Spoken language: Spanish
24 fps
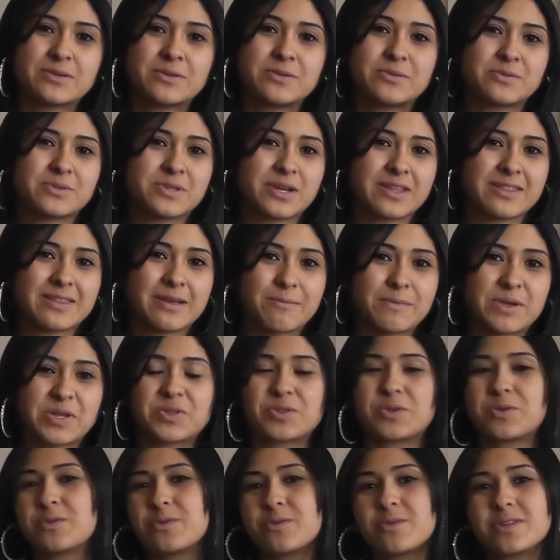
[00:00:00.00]
con un
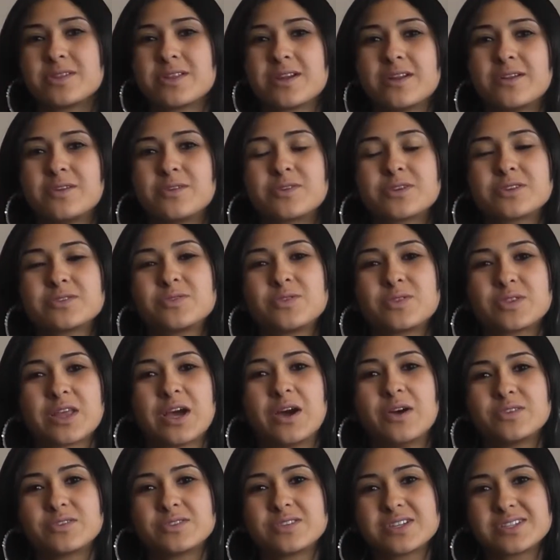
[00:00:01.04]
tratamiento no encuentran los
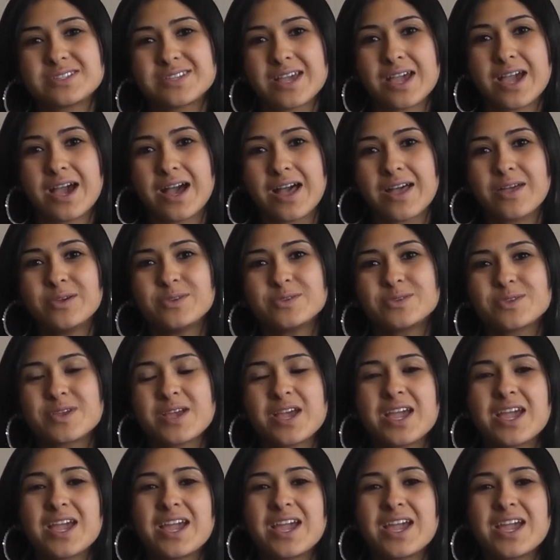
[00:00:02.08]
resultados deseados,